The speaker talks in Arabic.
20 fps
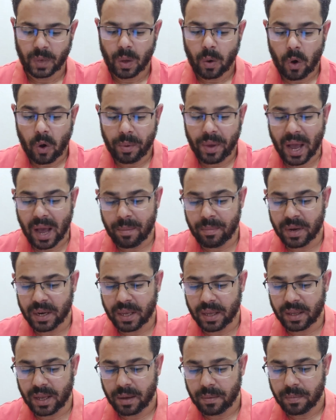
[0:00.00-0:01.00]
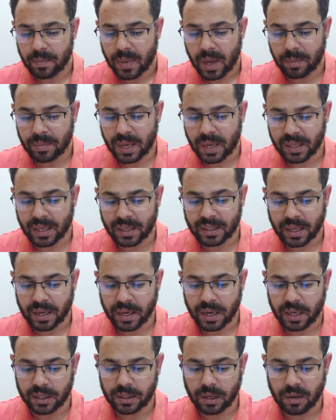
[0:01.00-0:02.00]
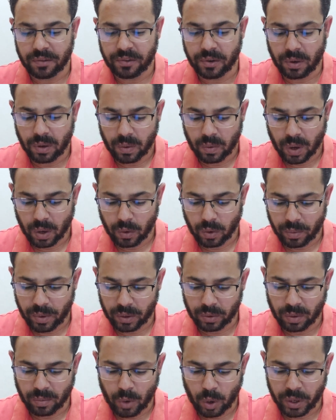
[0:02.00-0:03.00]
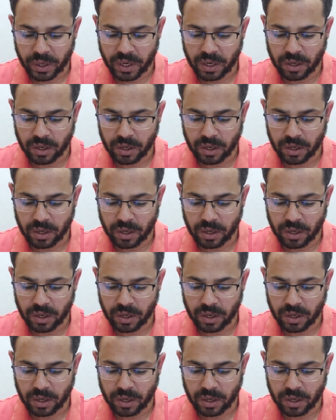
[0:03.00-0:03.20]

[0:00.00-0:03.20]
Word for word: هو بيحمل كده ابدا اضغط على النقاط اللي فوق واقول له برضو الموقع